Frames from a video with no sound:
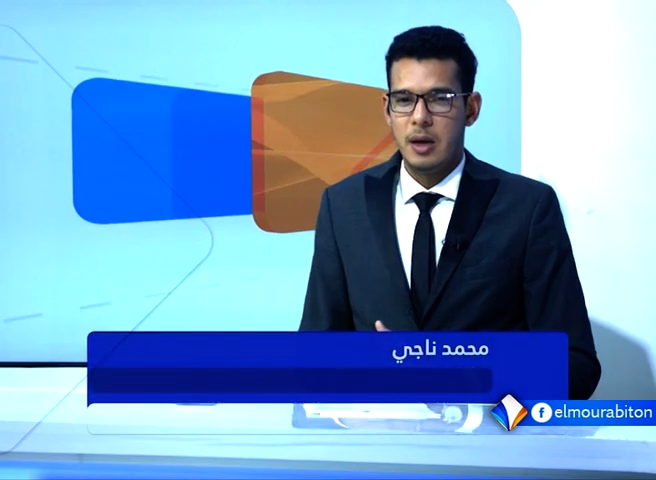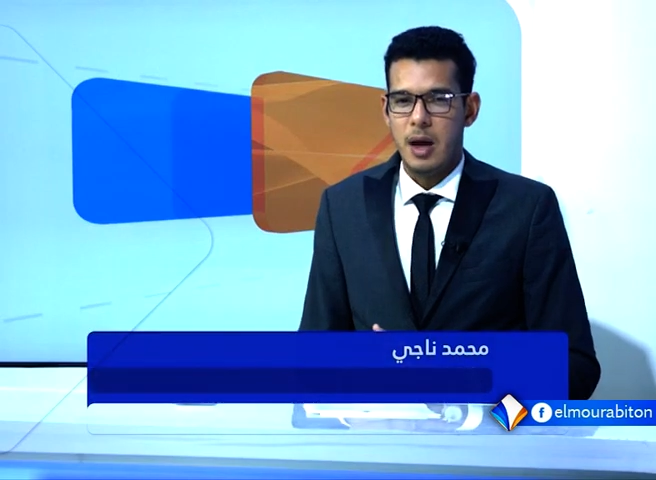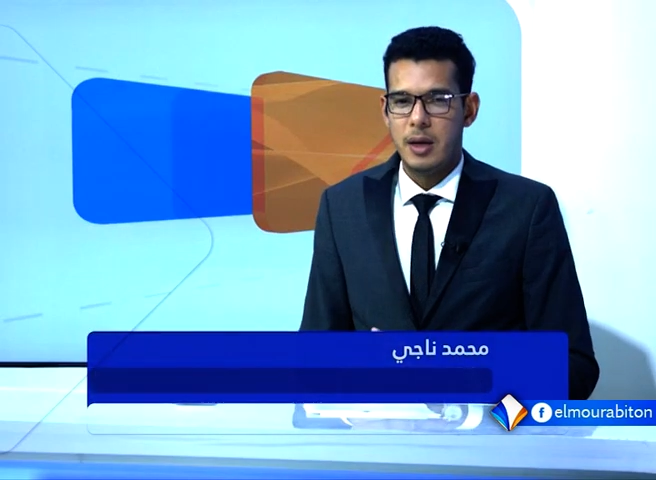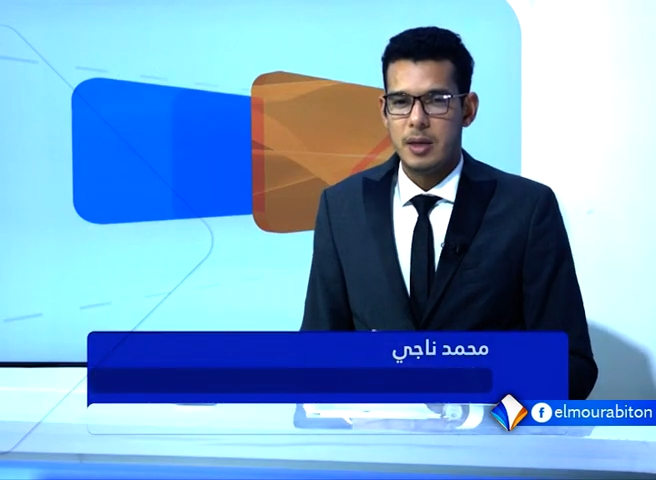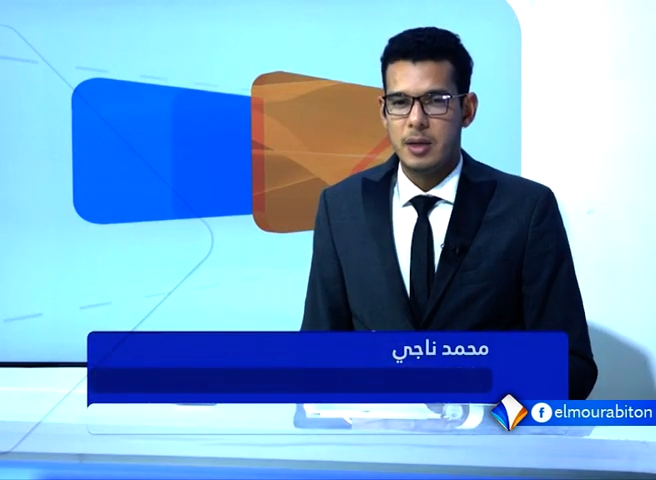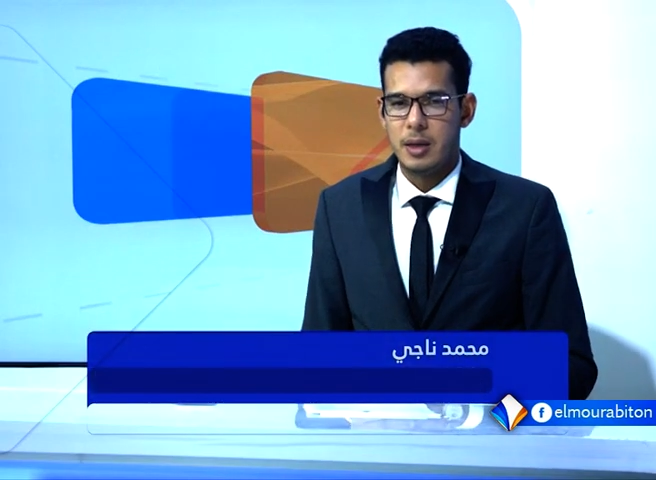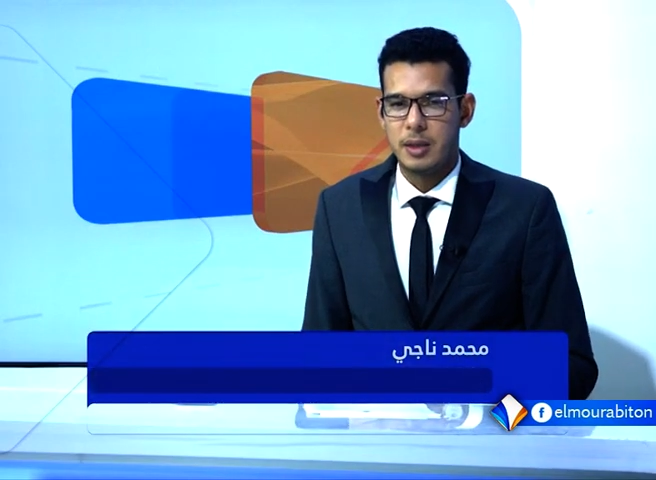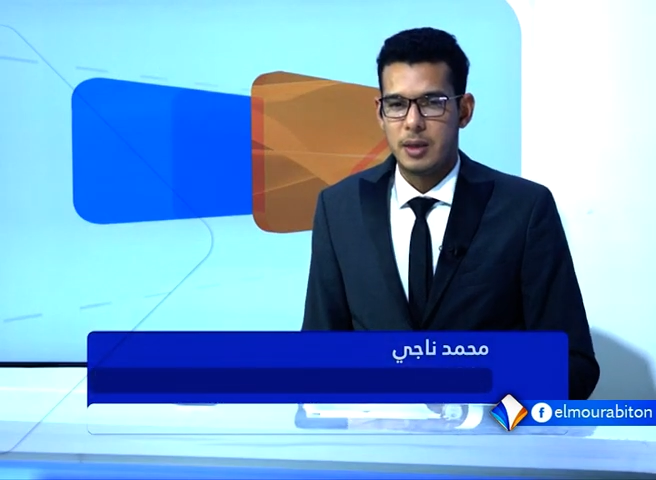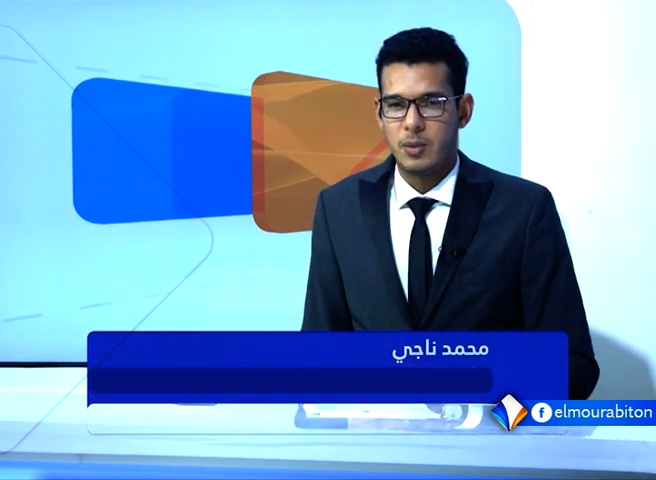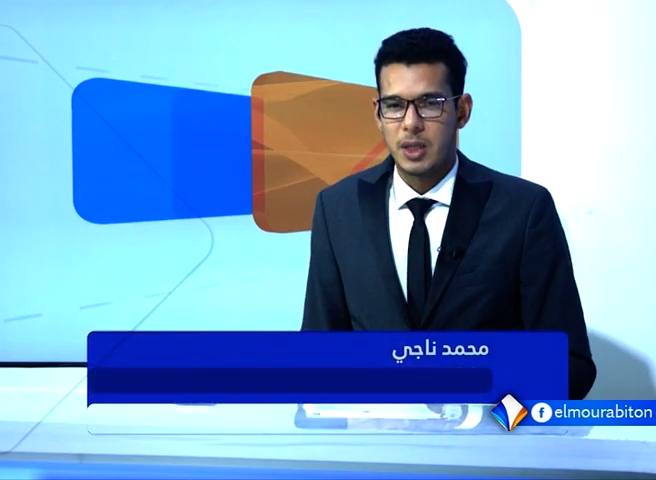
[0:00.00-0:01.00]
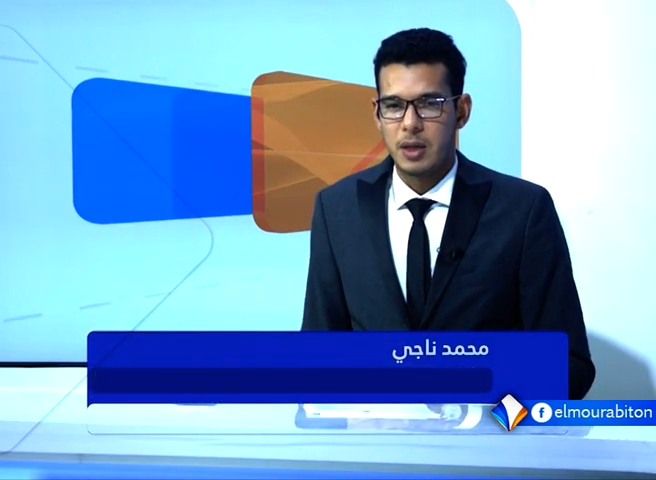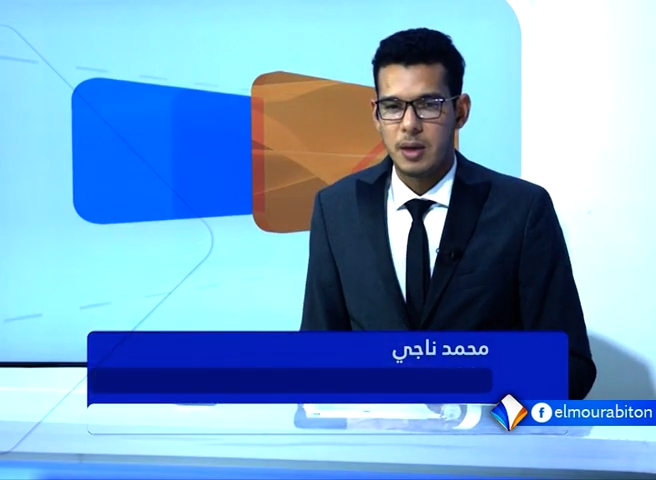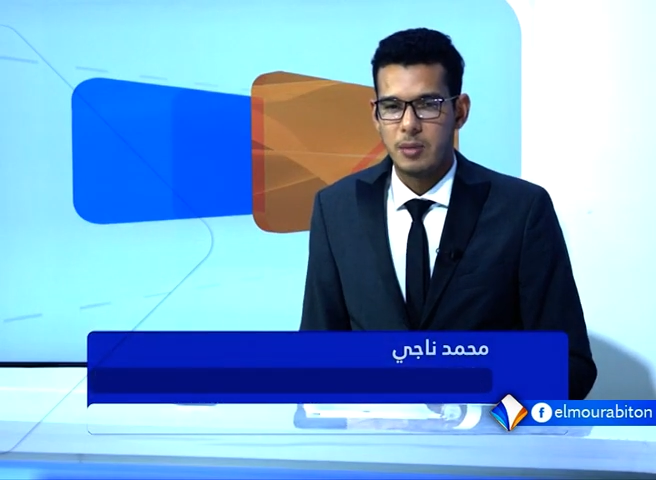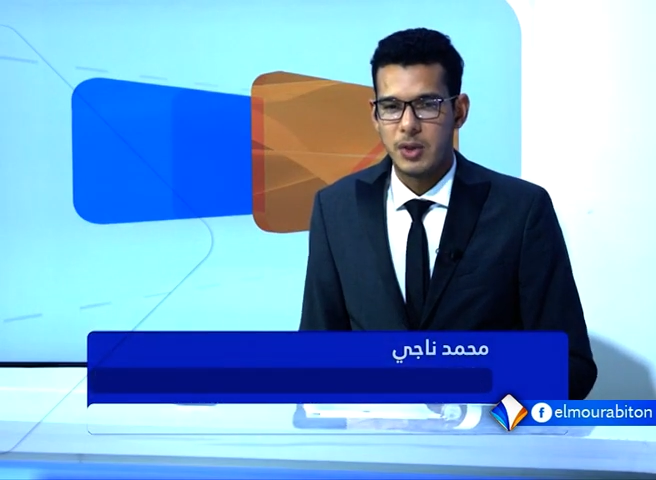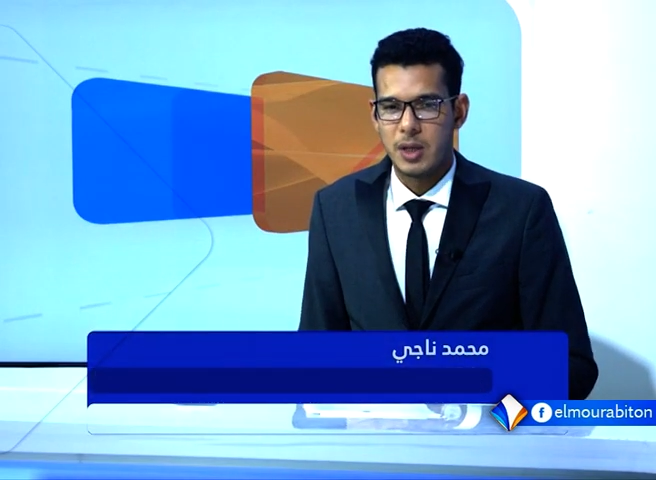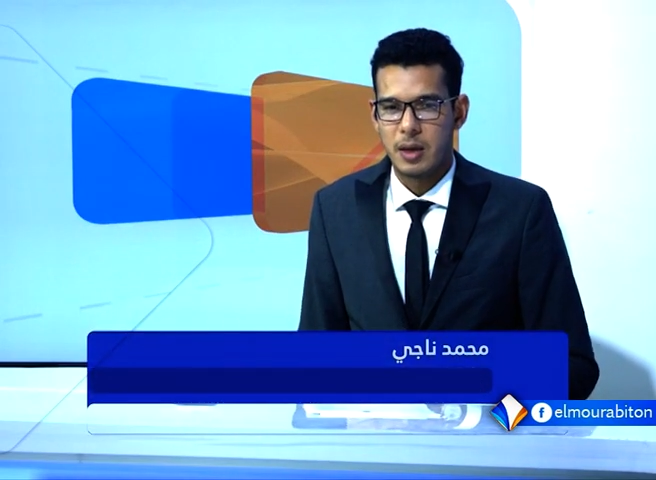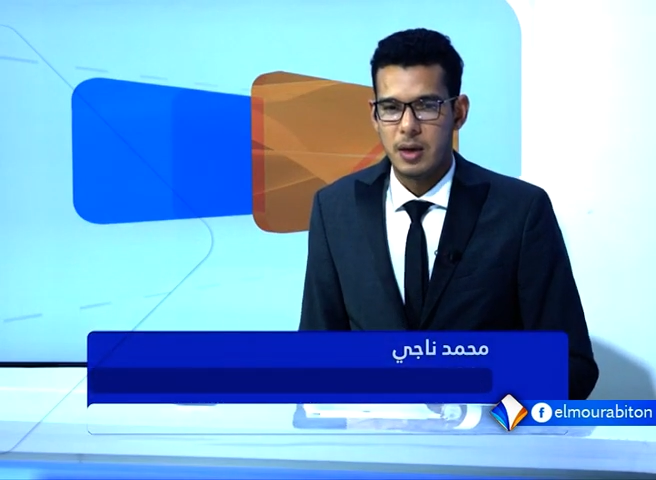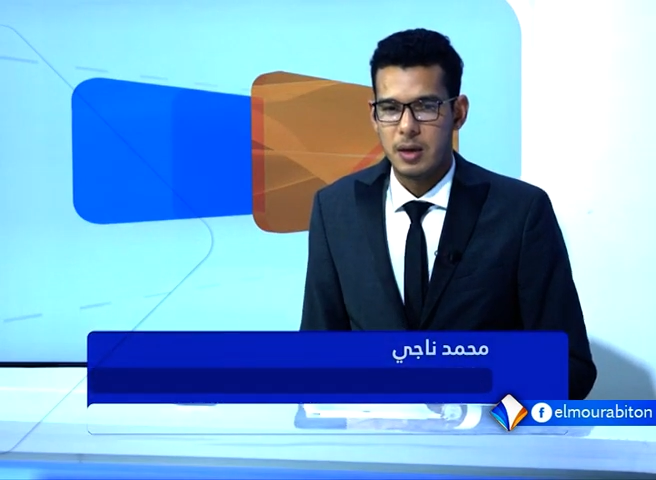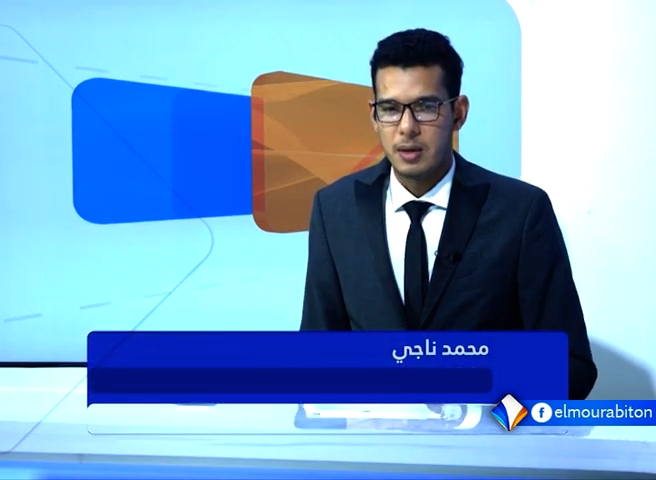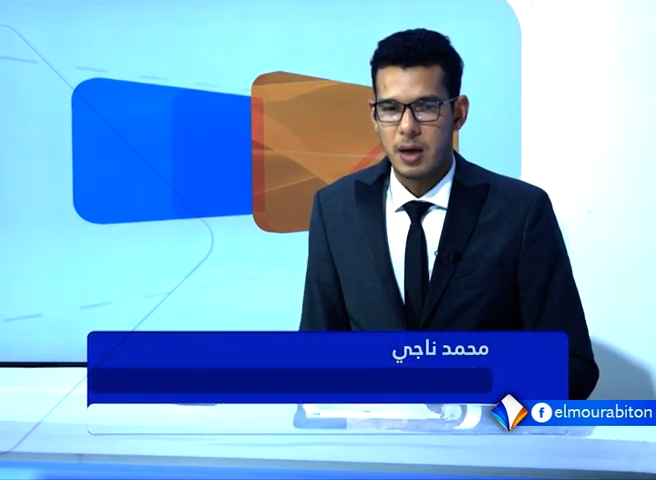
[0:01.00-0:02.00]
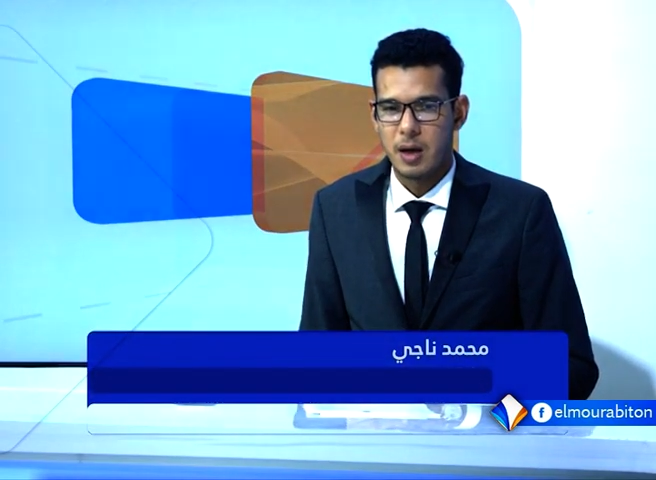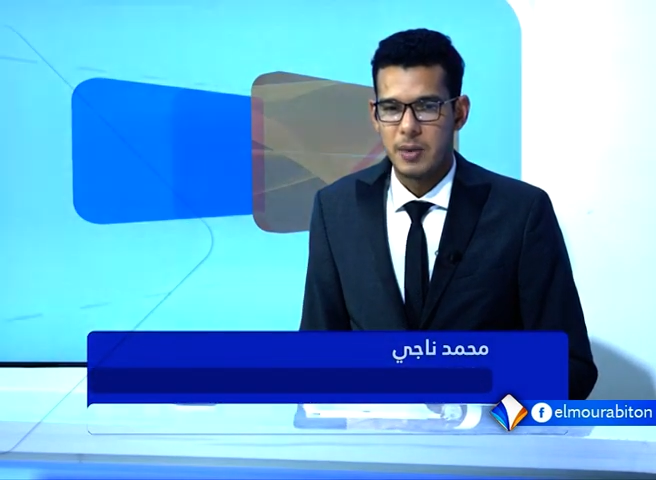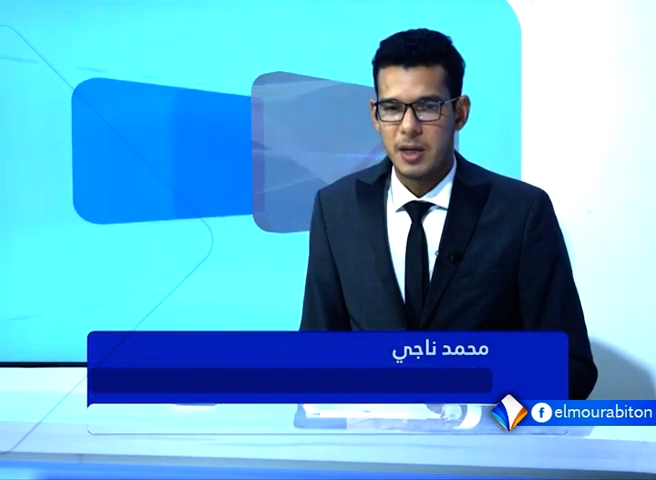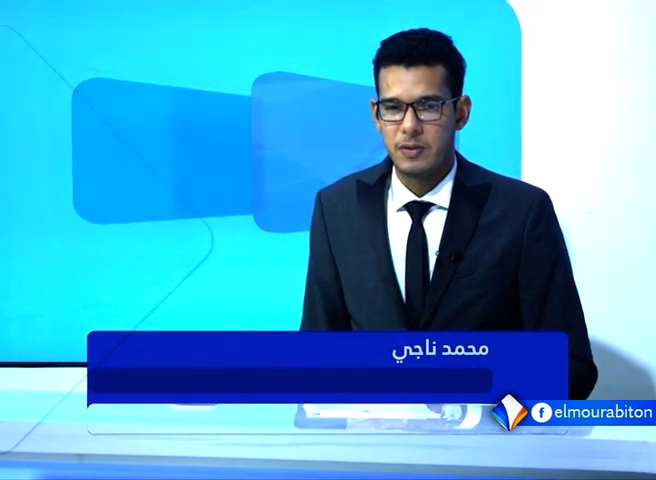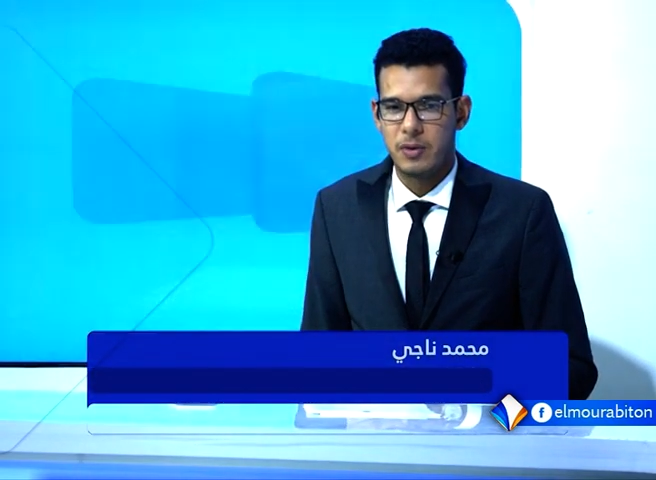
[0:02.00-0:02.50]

أعلنت اللجنة الوطنية المستقلة للانتخابات